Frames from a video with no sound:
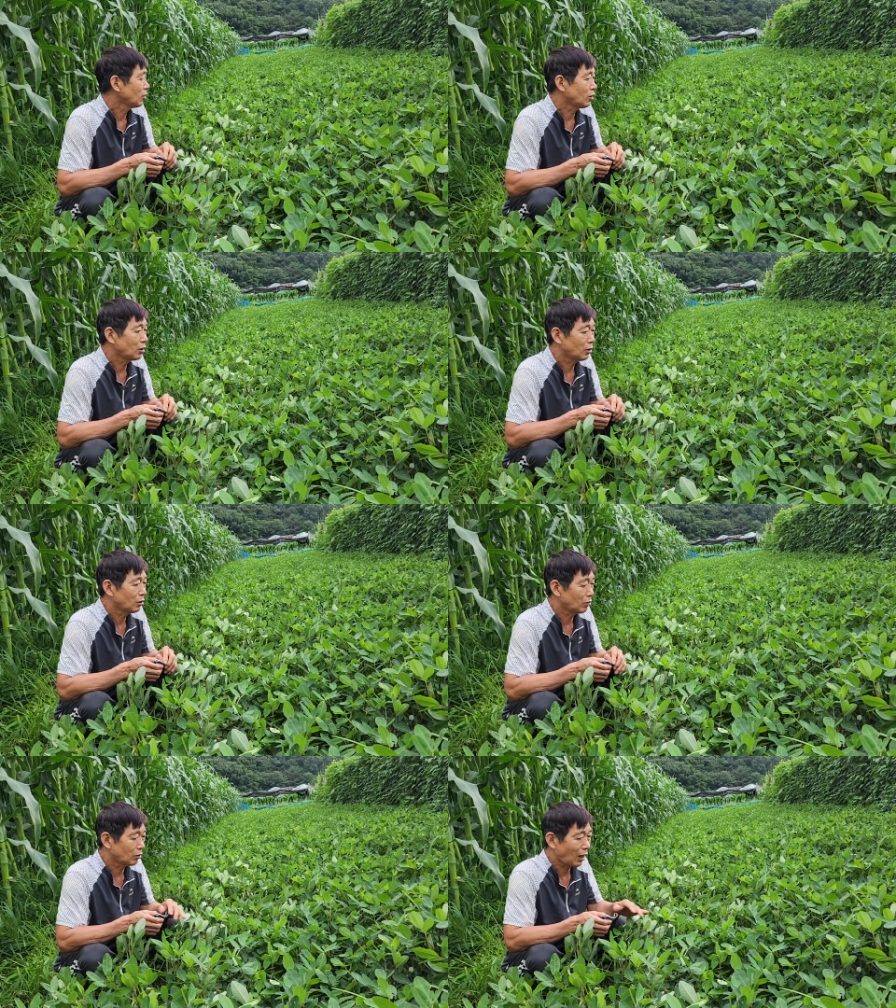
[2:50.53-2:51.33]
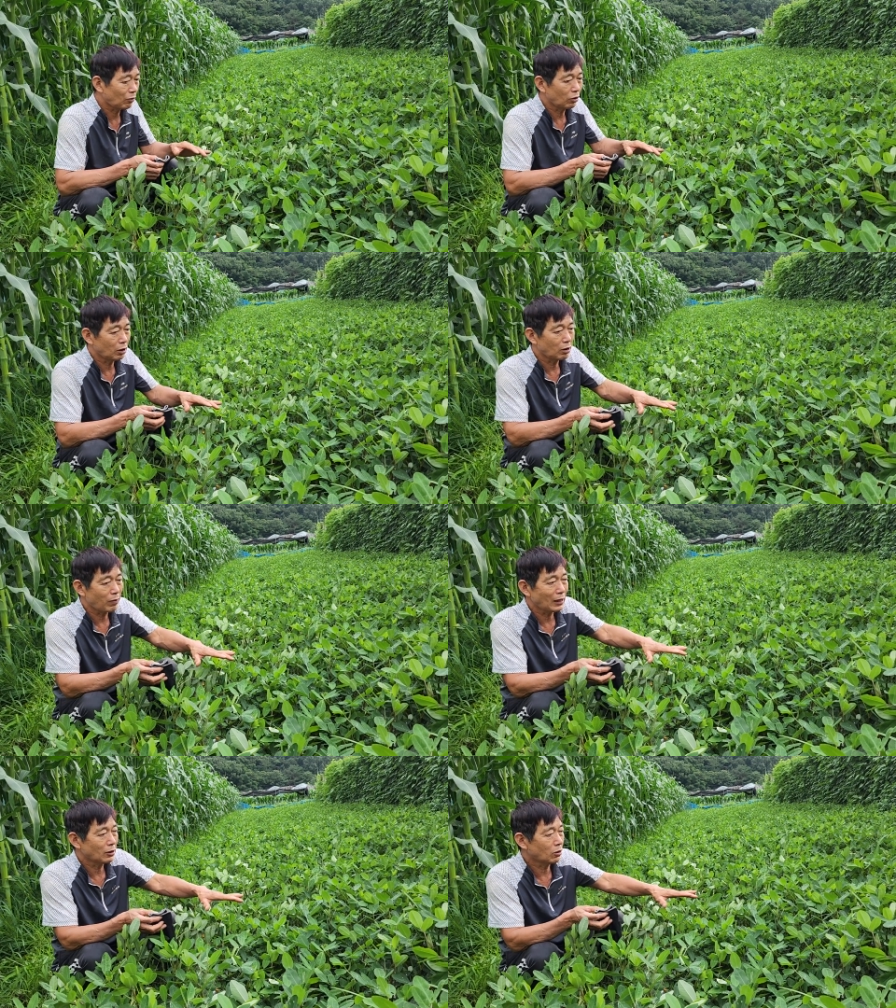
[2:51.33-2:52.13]
이제 땅콩이 이제
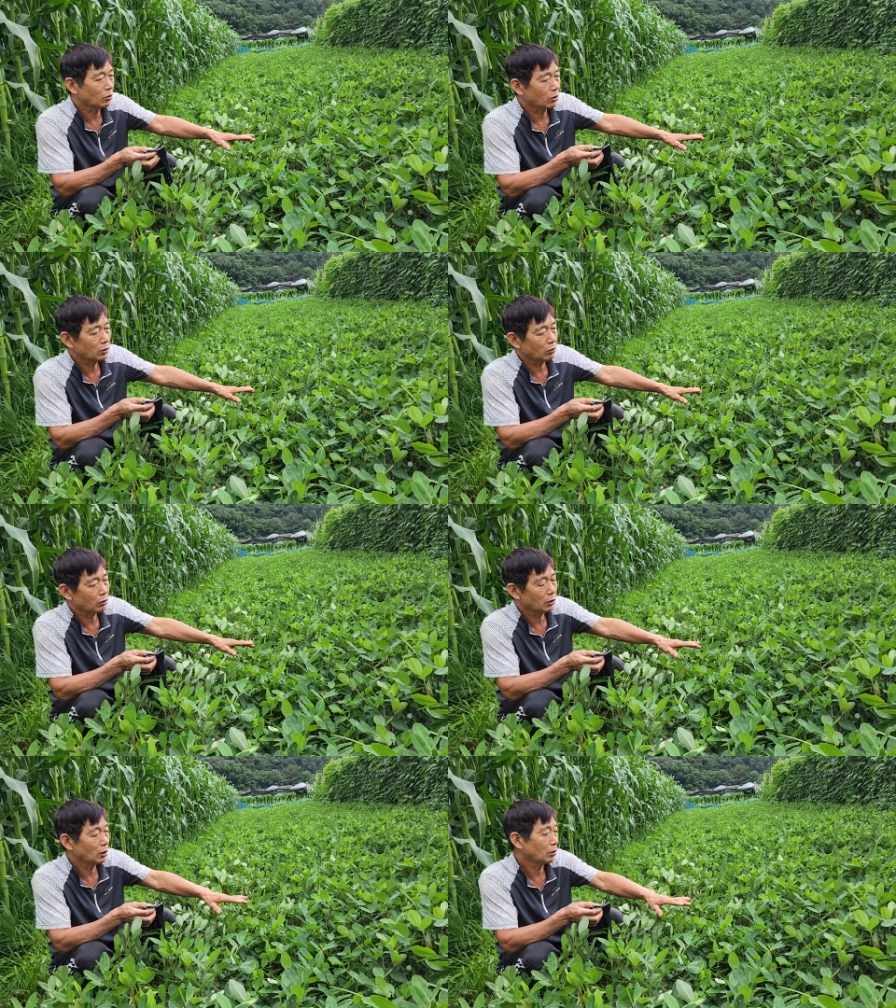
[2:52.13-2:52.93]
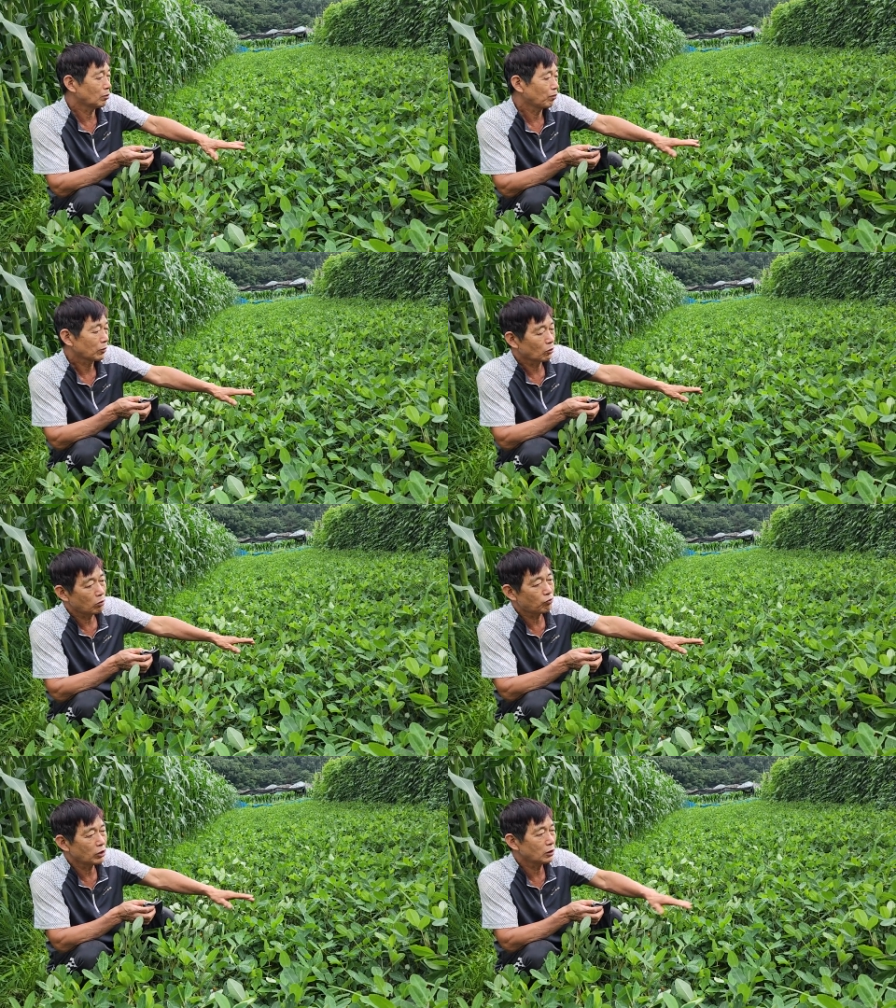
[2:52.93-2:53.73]
많이 커서 이제 이
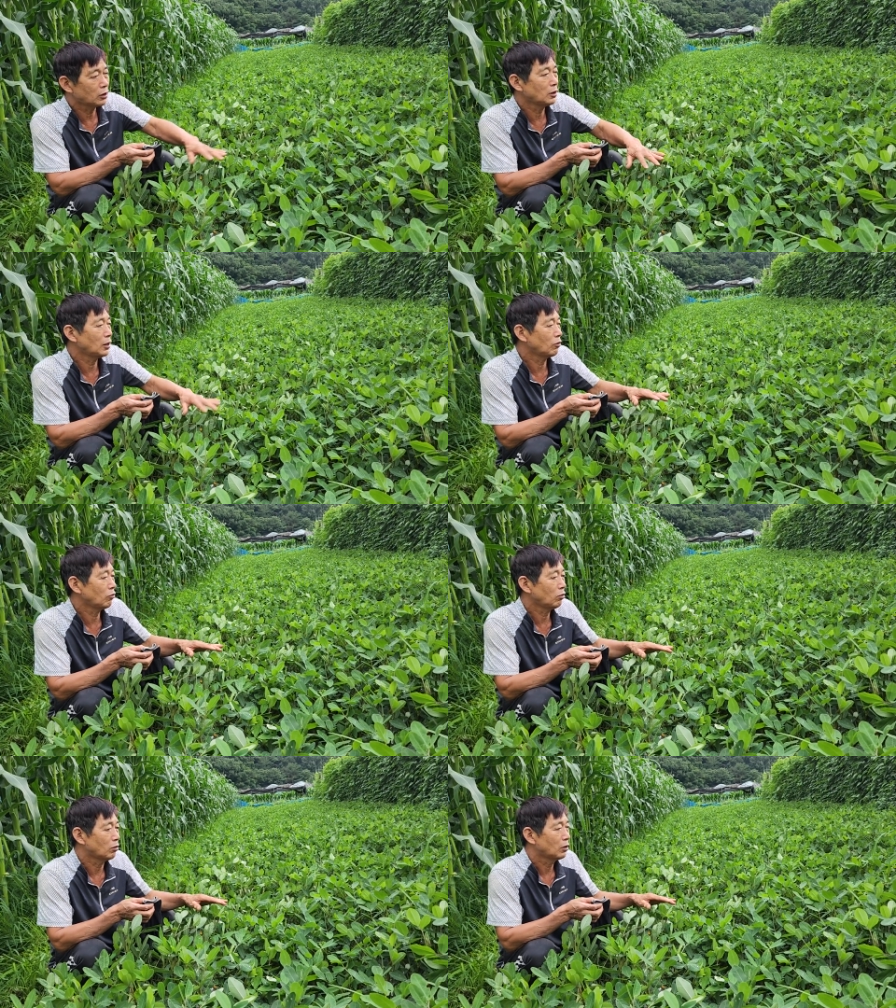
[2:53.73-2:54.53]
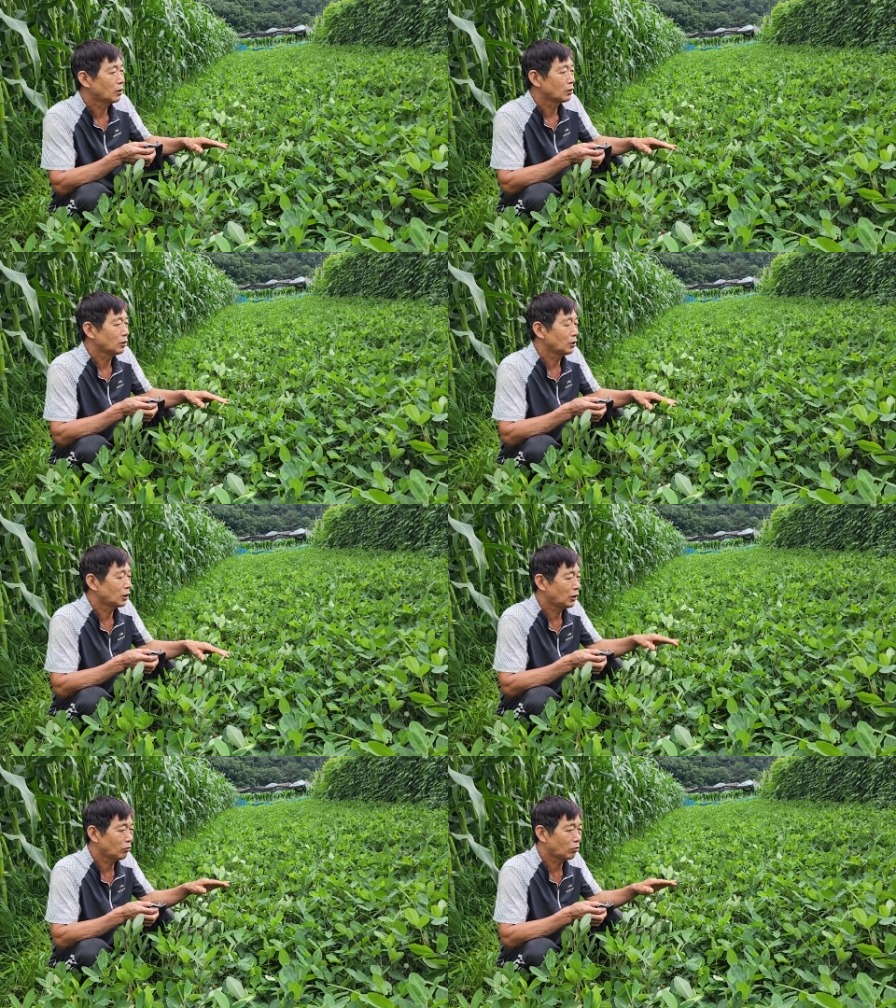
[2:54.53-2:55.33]
통풍이 덜 되고 이제
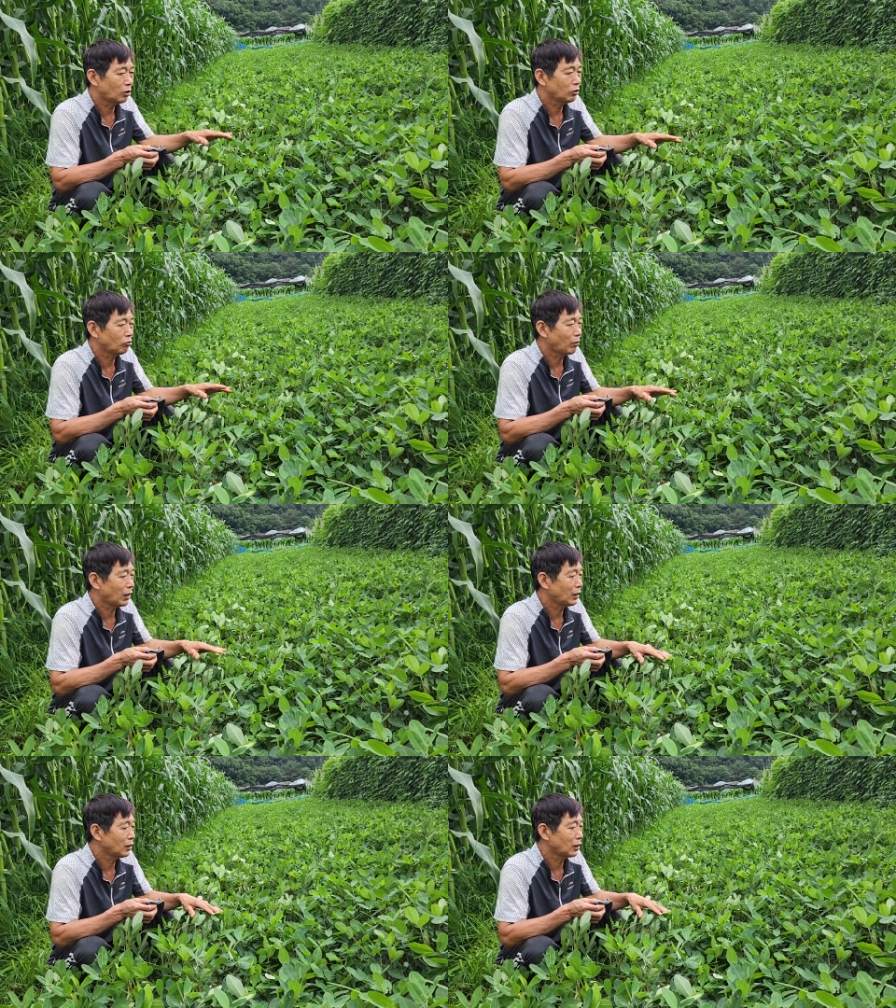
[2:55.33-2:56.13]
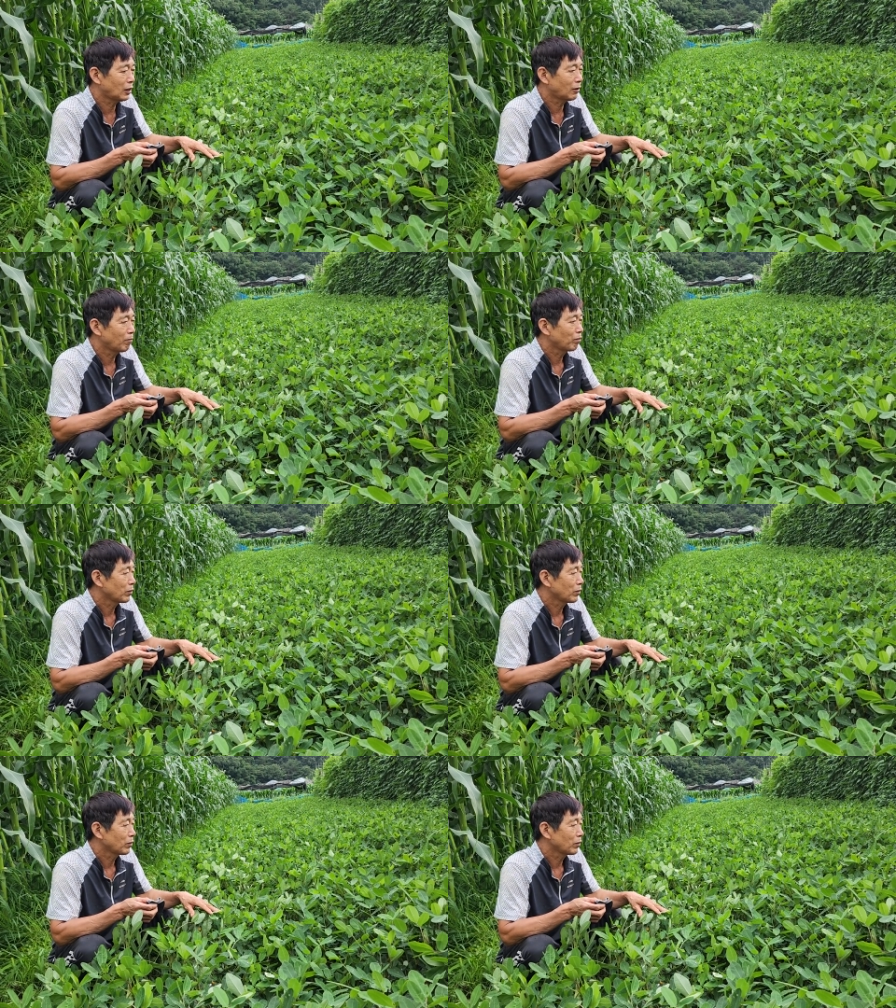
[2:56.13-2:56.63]
키도 커지고 막 이러니까